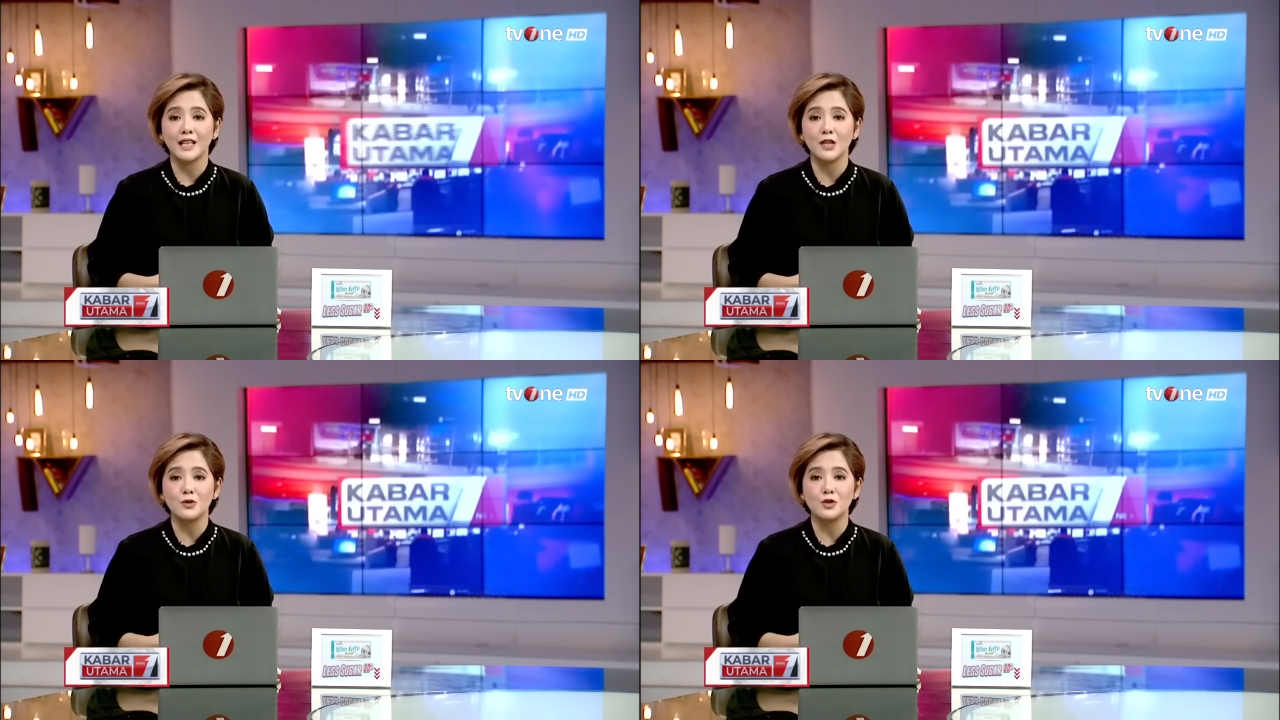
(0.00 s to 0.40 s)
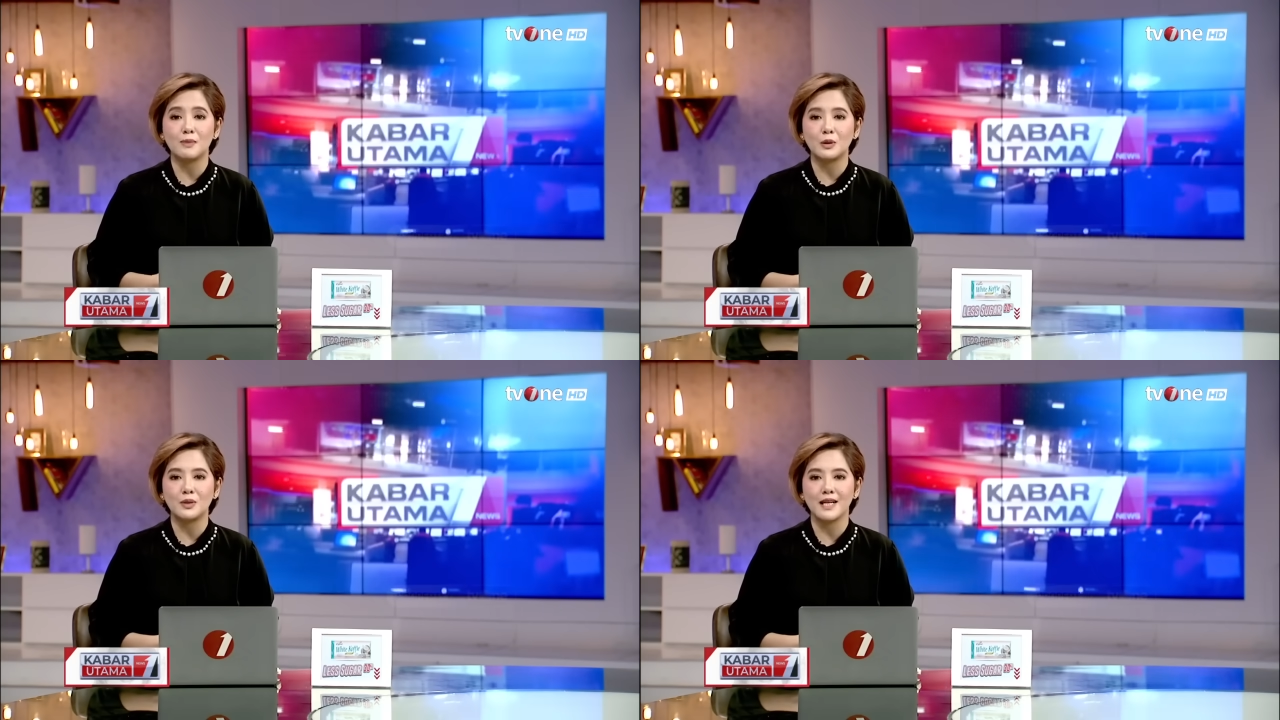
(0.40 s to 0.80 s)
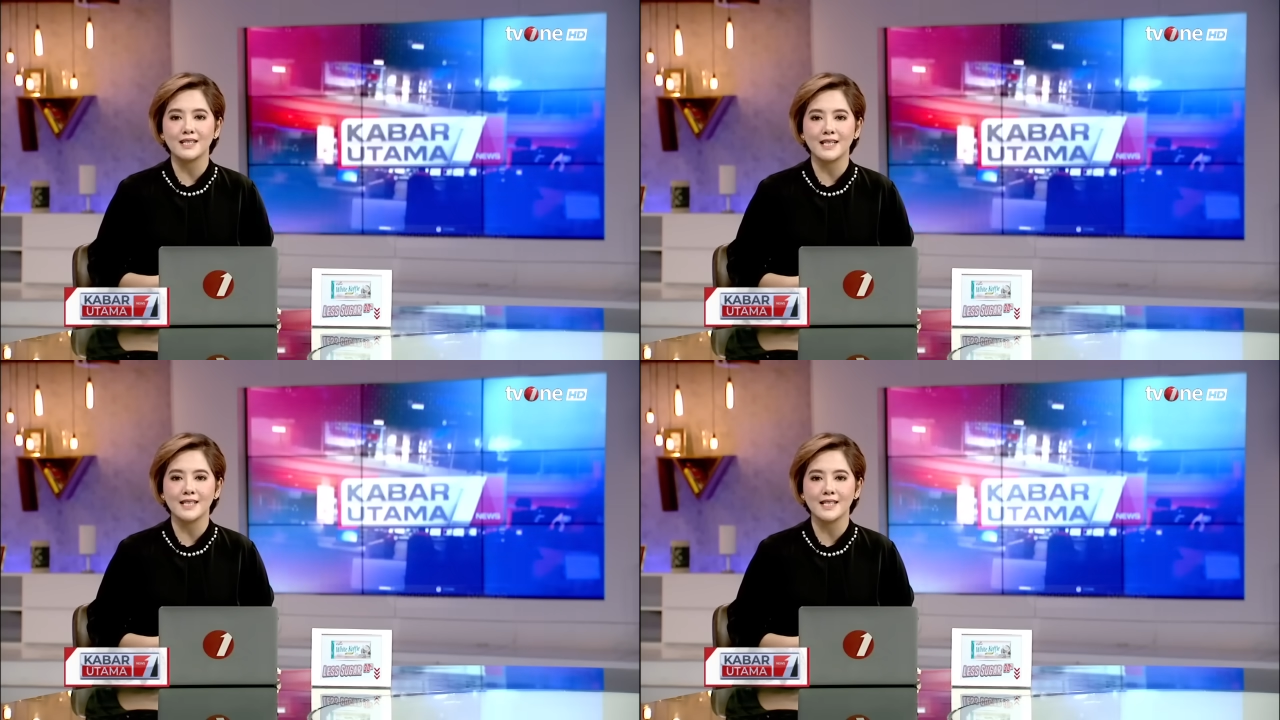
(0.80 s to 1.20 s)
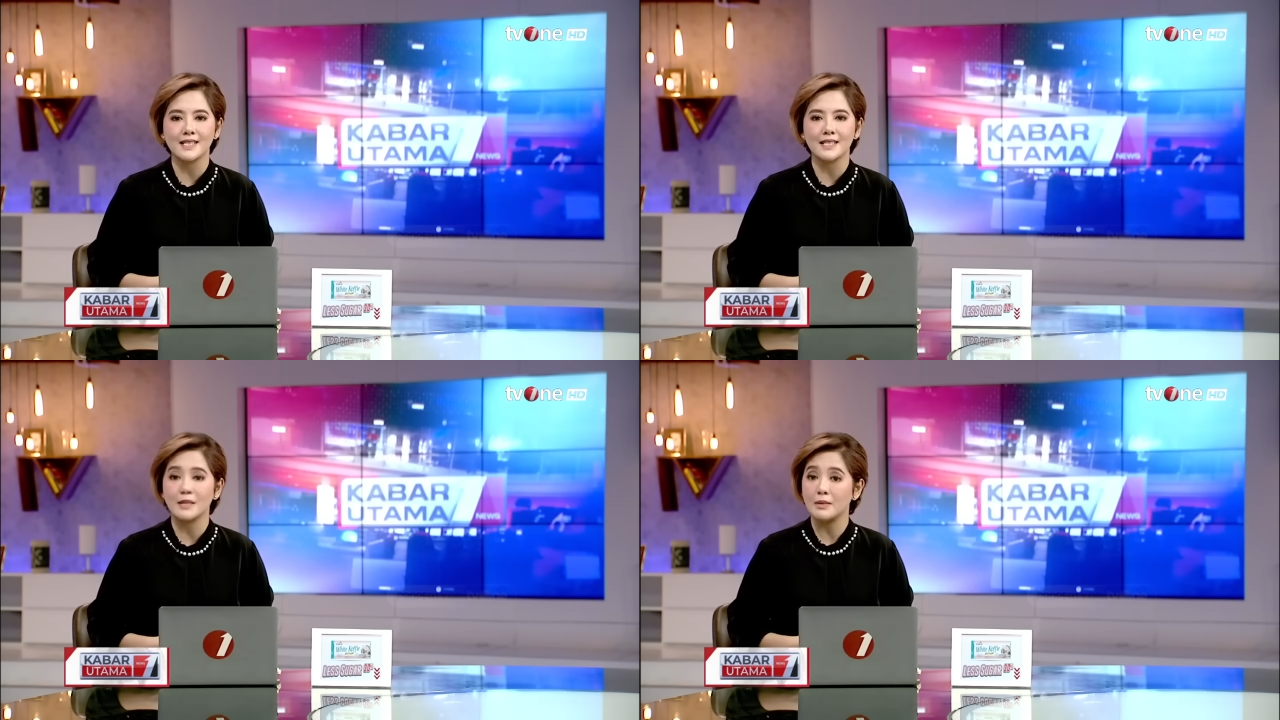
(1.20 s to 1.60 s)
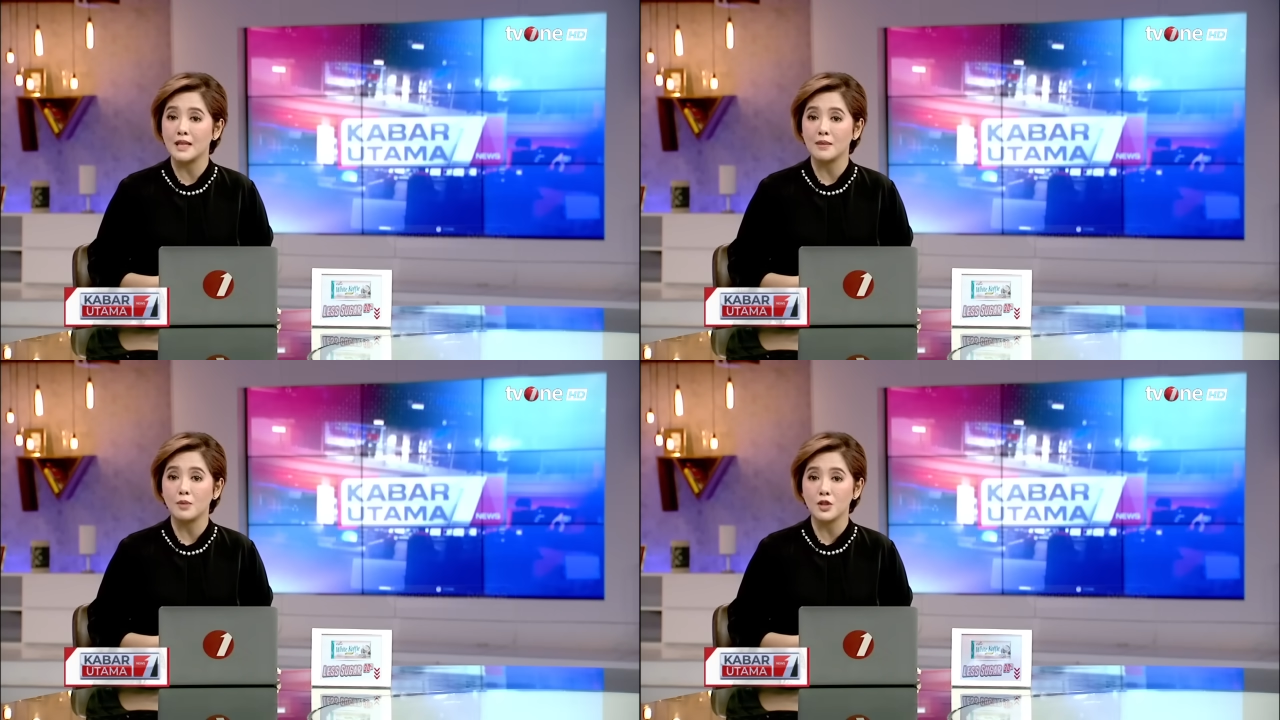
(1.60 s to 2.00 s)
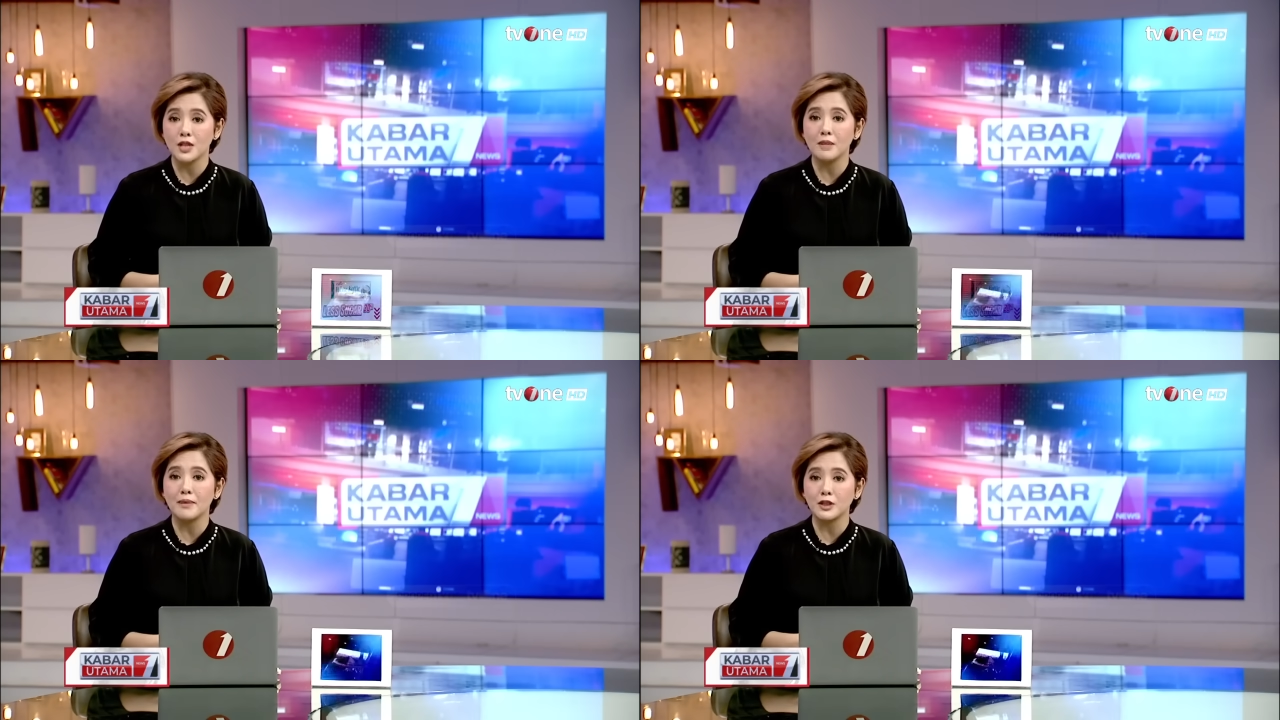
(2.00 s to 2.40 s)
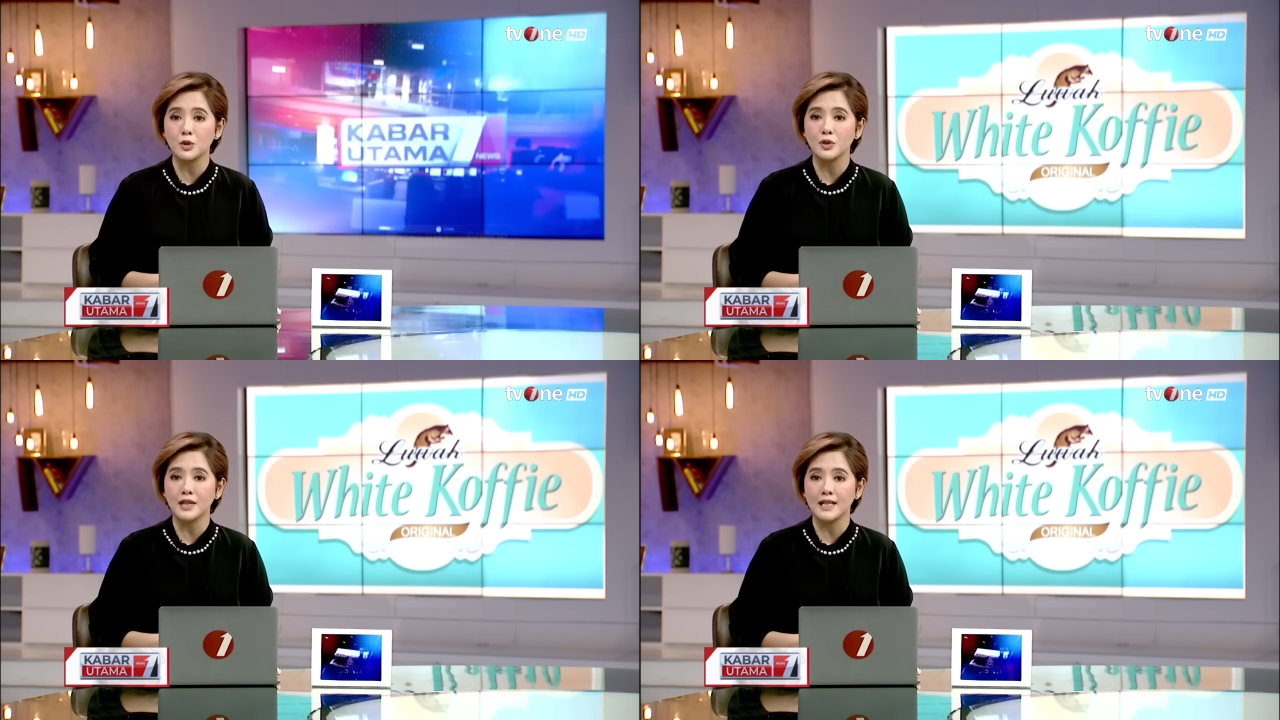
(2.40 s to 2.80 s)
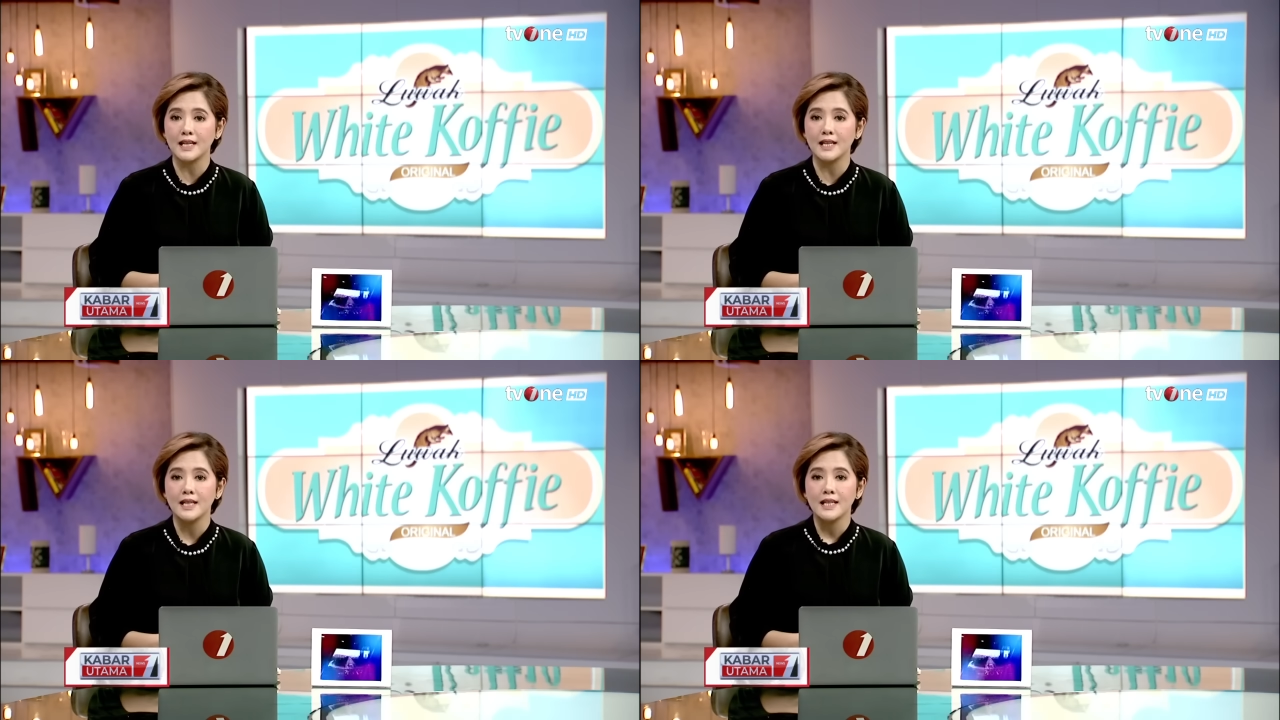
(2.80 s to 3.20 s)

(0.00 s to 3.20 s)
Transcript: diringkus petugas reserse kriminal Polsek Metro Tanah